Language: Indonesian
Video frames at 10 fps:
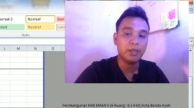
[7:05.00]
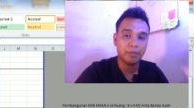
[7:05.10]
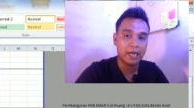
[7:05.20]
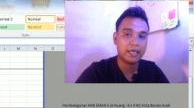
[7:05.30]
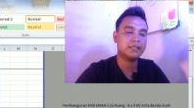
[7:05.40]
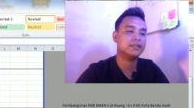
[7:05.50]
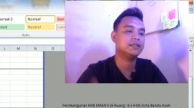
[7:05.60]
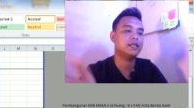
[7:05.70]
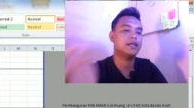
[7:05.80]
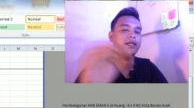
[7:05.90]
lebar
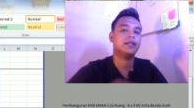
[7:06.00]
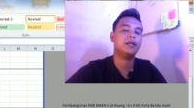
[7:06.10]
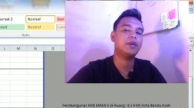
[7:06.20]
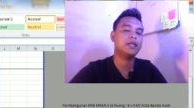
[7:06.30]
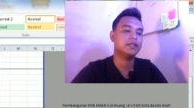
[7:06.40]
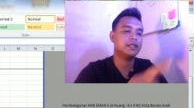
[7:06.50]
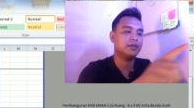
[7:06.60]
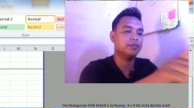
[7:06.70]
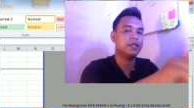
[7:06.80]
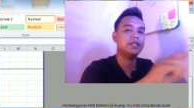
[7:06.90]
nah lebar kita
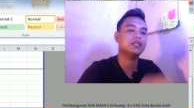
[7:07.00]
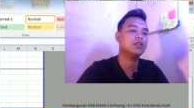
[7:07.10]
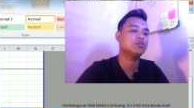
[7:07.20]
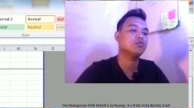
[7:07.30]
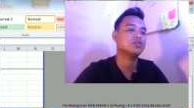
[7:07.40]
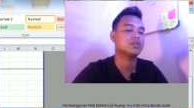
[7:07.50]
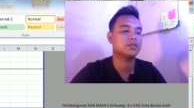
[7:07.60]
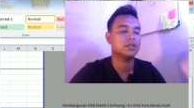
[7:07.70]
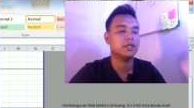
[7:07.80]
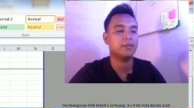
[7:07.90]
kembali ke rumus
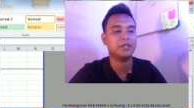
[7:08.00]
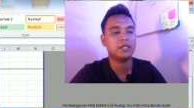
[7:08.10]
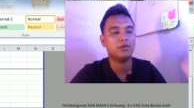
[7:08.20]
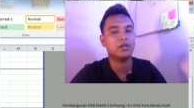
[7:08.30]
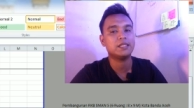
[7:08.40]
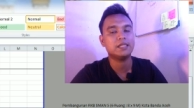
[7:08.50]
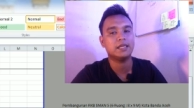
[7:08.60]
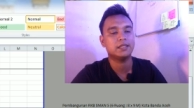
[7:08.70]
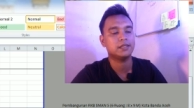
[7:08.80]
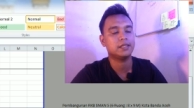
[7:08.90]
kita
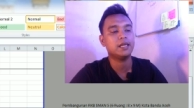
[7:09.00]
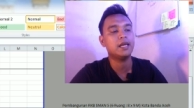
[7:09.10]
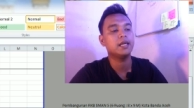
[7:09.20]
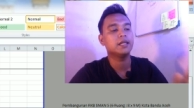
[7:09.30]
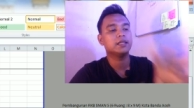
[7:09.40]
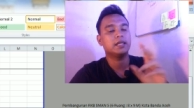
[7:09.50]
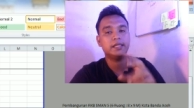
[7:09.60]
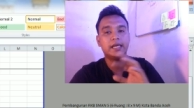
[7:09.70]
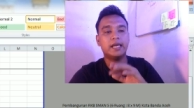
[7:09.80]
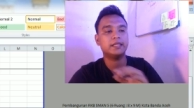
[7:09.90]
Pitagorasnya setengah kali A